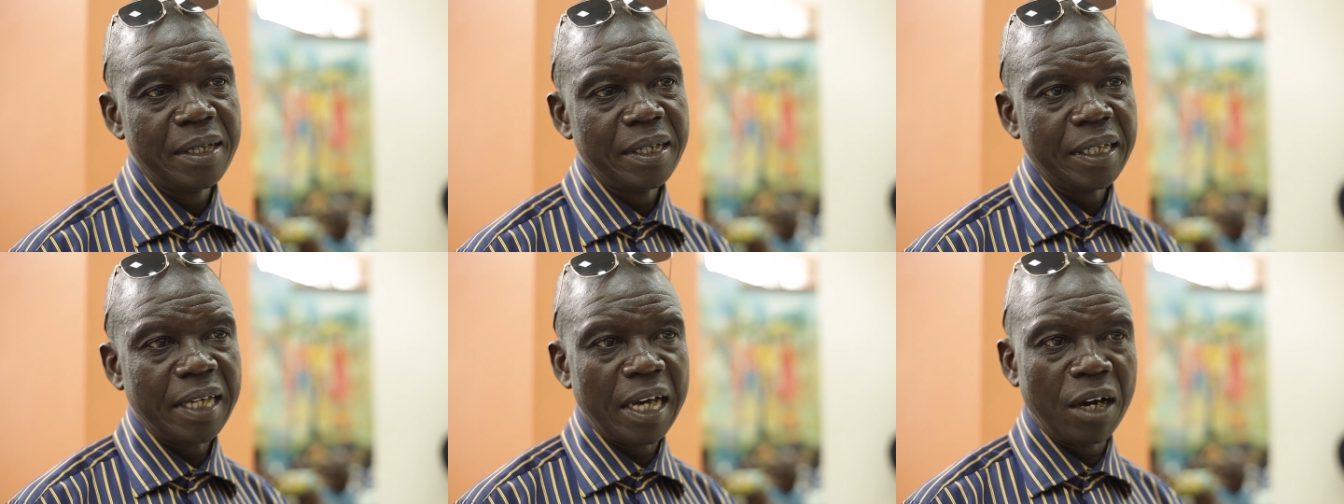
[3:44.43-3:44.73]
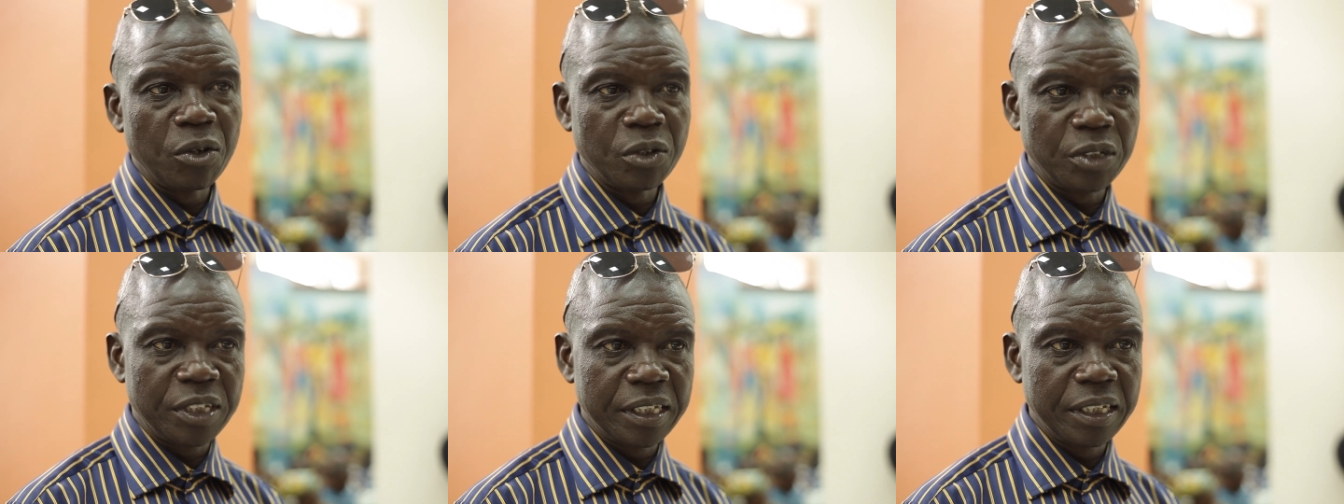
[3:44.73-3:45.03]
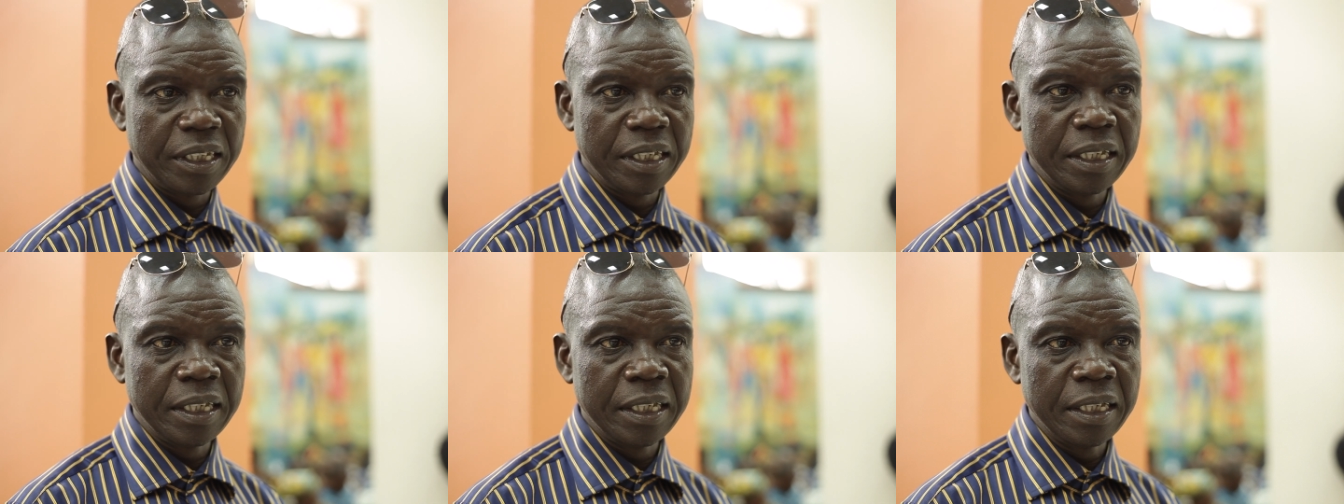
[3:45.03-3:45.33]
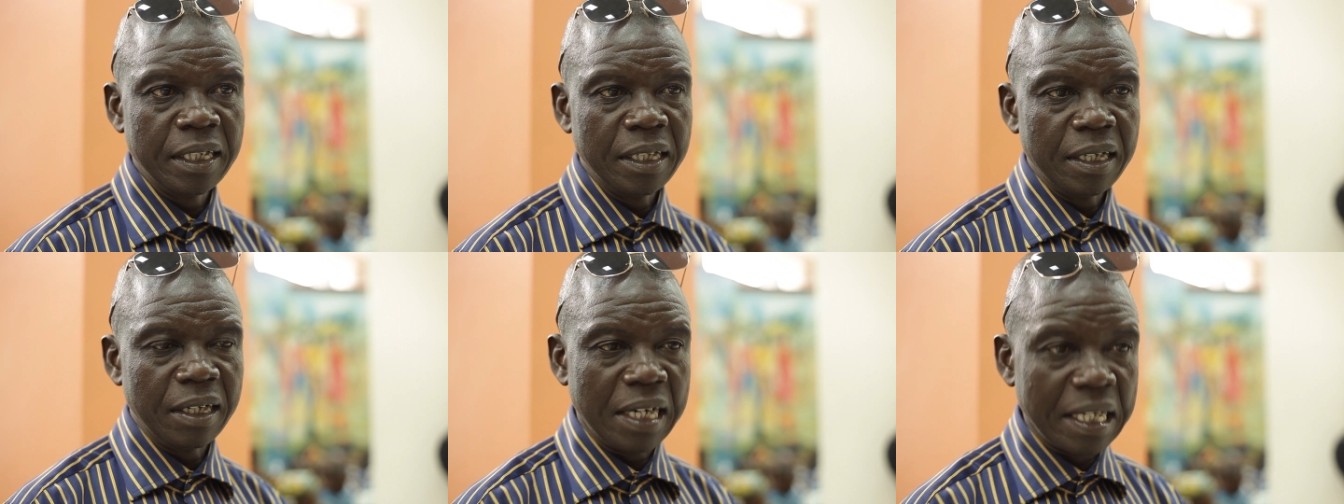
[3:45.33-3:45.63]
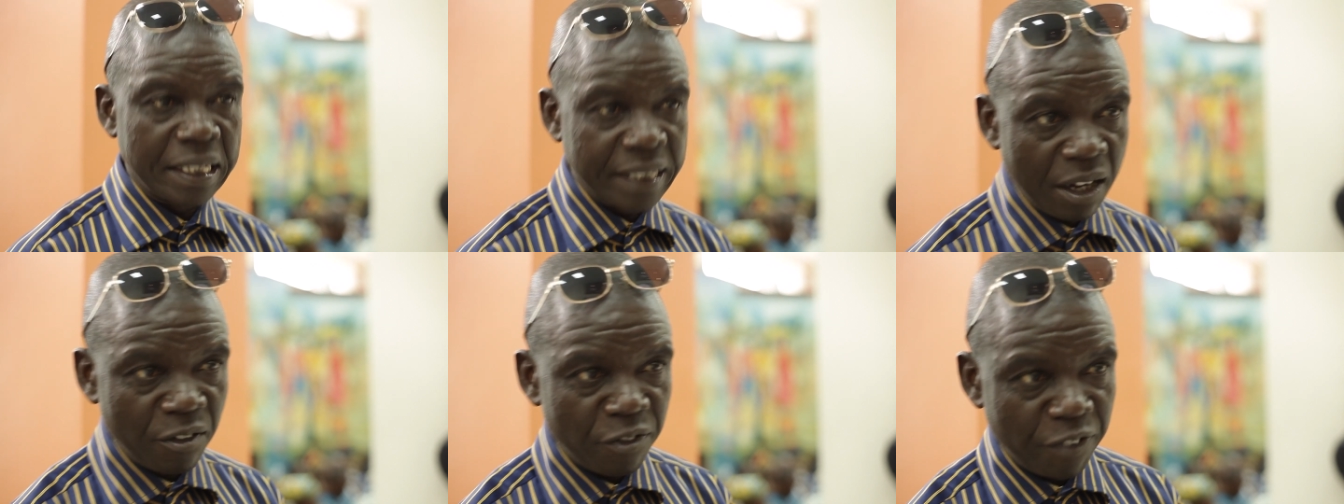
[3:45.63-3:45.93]
Il y a aussi
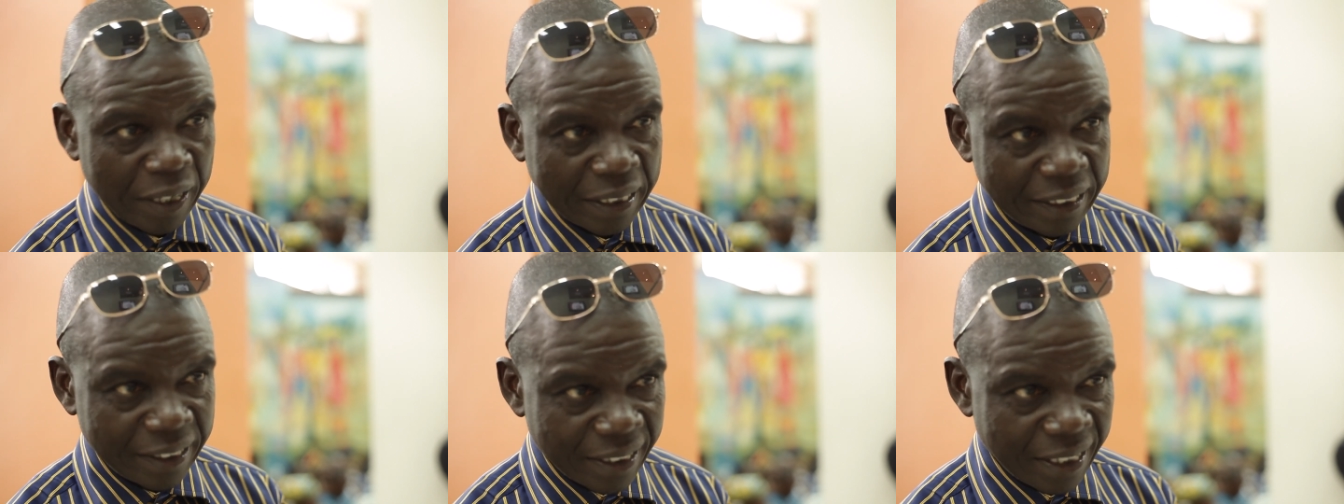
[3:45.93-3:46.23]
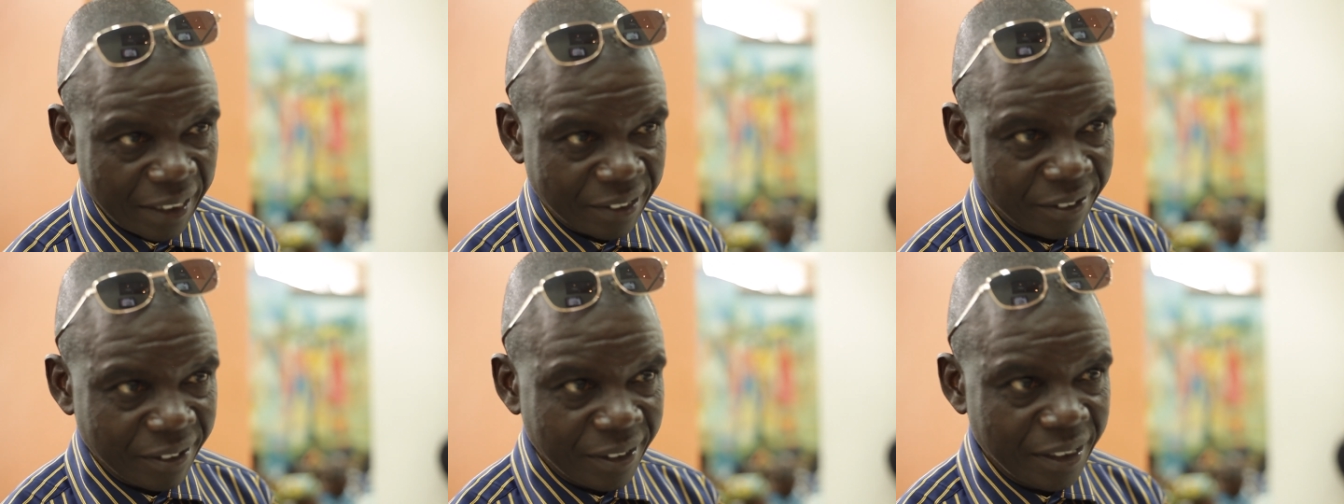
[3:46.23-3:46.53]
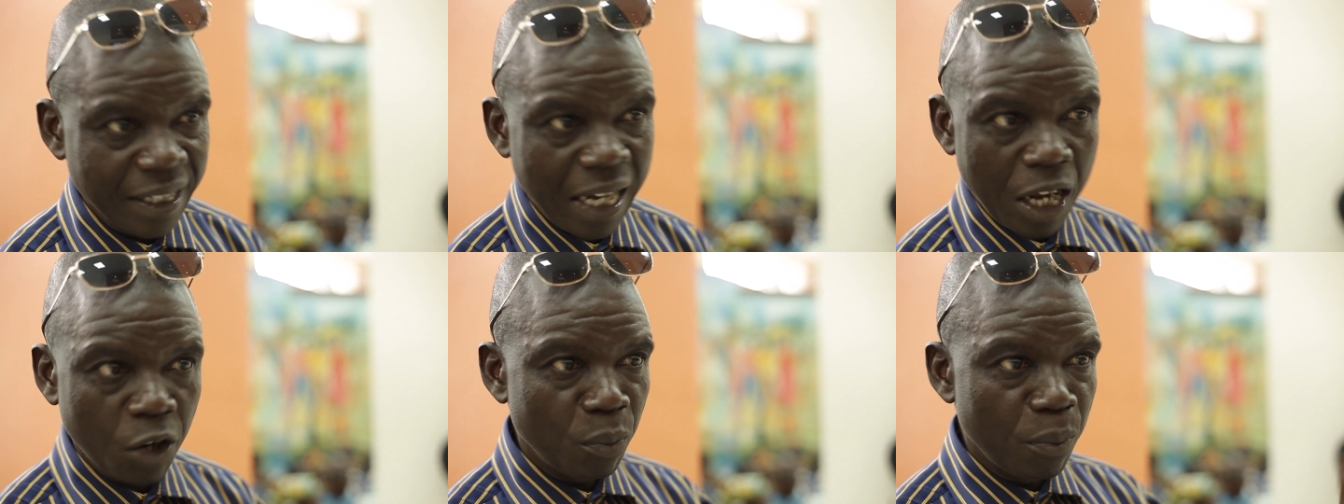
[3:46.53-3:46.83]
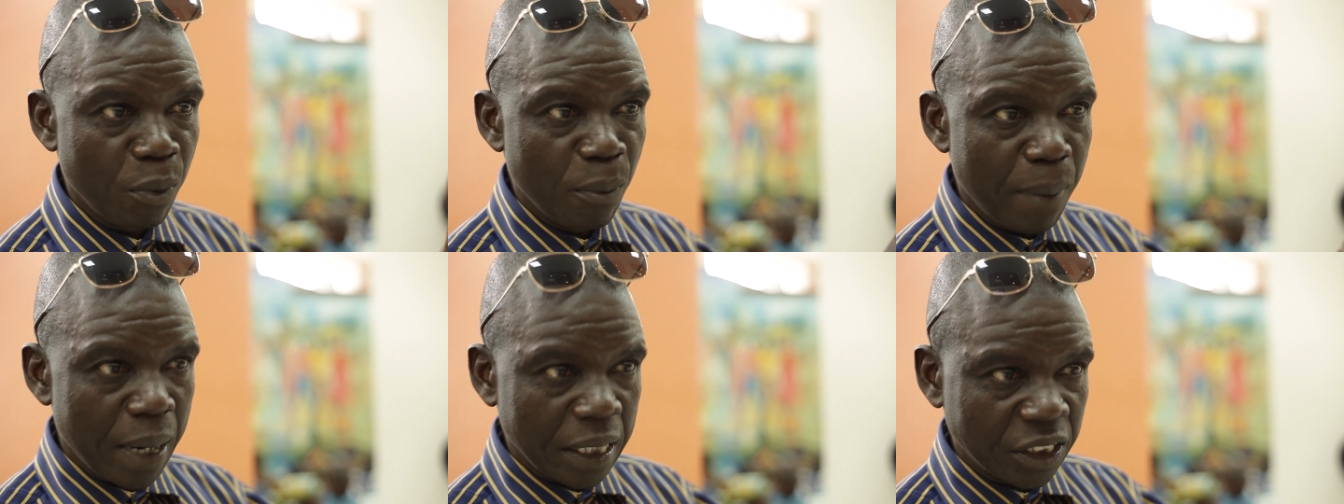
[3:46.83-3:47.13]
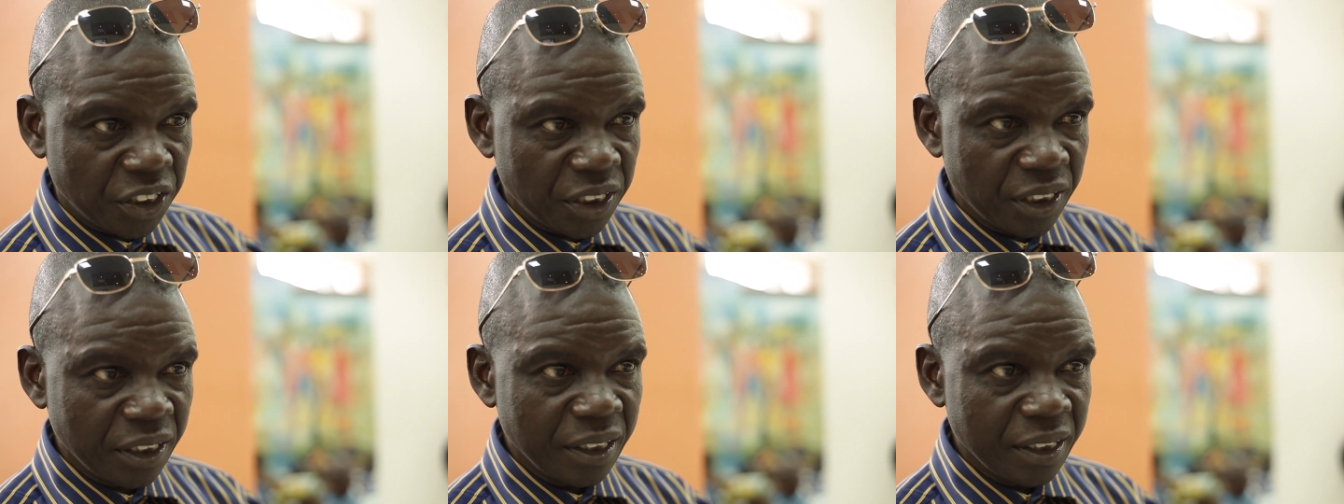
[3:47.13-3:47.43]
les enfants qui étudient à
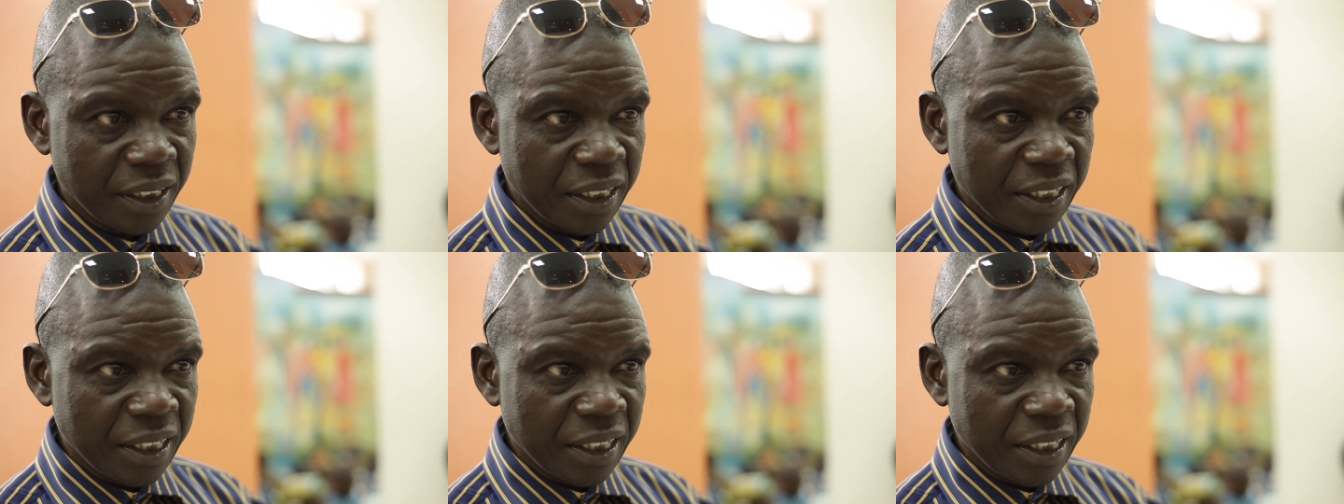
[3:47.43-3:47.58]
Lubumbashi.